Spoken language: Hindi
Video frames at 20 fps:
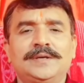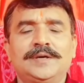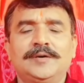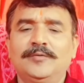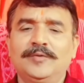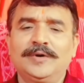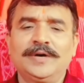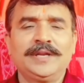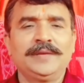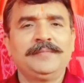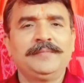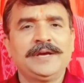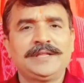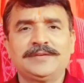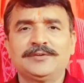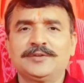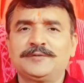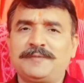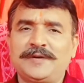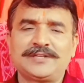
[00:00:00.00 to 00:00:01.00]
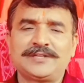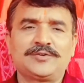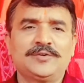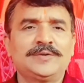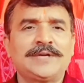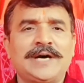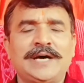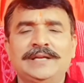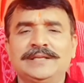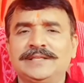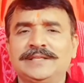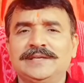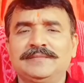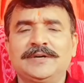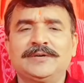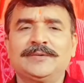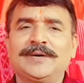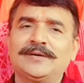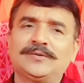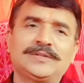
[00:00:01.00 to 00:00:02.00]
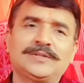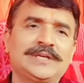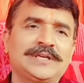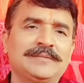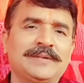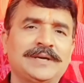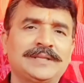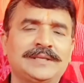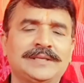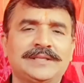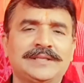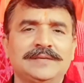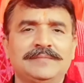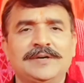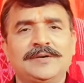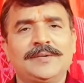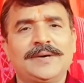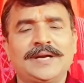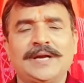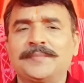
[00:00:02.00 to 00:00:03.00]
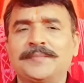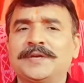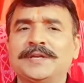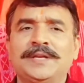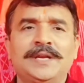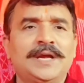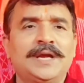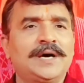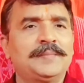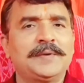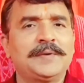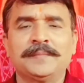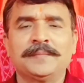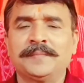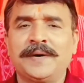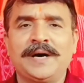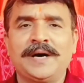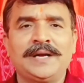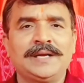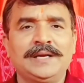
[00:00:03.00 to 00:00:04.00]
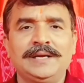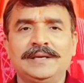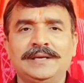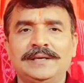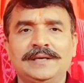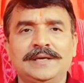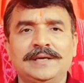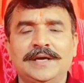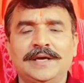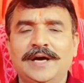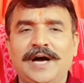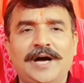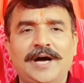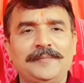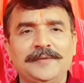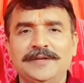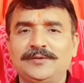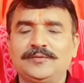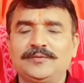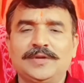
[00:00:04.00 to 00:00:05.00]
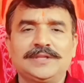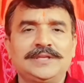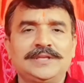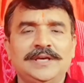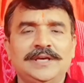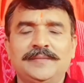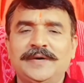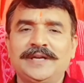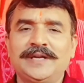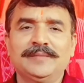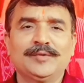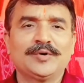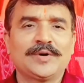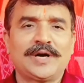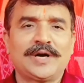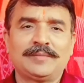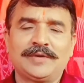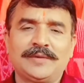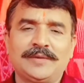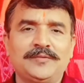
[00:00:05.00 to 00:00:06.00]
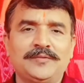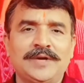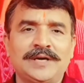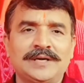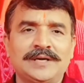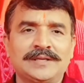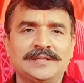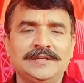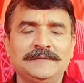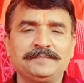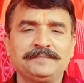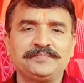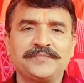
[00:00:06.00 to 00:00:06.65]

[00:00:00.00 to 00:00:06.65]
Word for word: वो गरीब व्यक्ति उस पर्स को उठा लेते हैं भगवान को धन्यवाद देते हैं भगवान आपकी लीला अपरम्पार है आपने तुरंत ही हमारी मनोकामना पूरा कर दी